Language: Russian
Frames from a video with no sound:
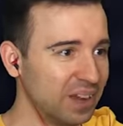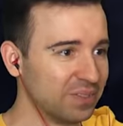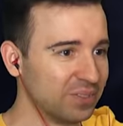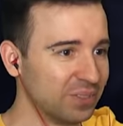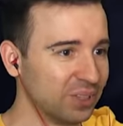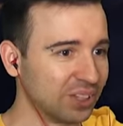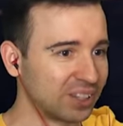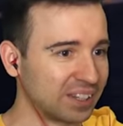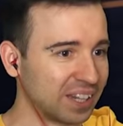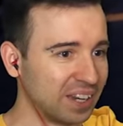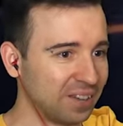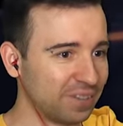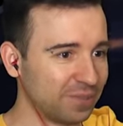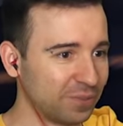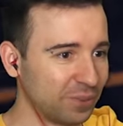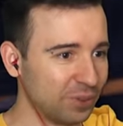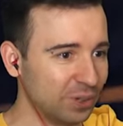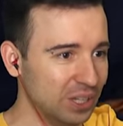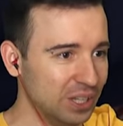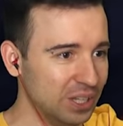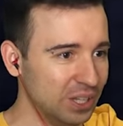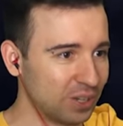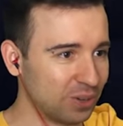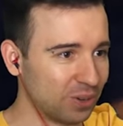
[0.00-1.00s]
внутри
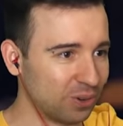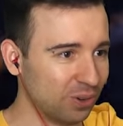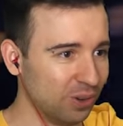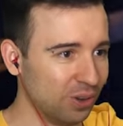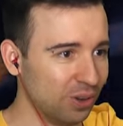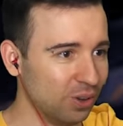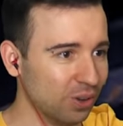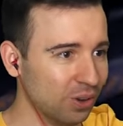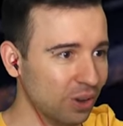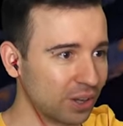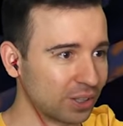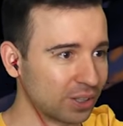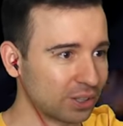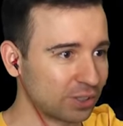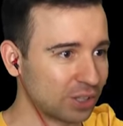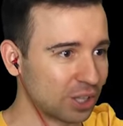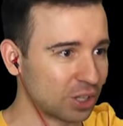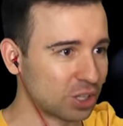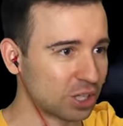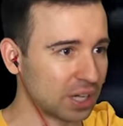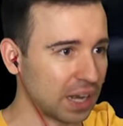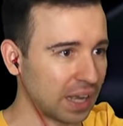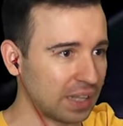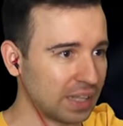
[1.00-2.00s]
фуникулера, тут
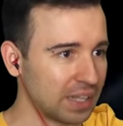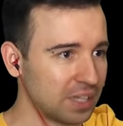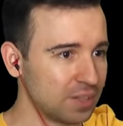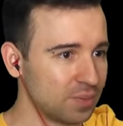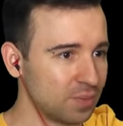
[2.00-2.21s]
даже ходить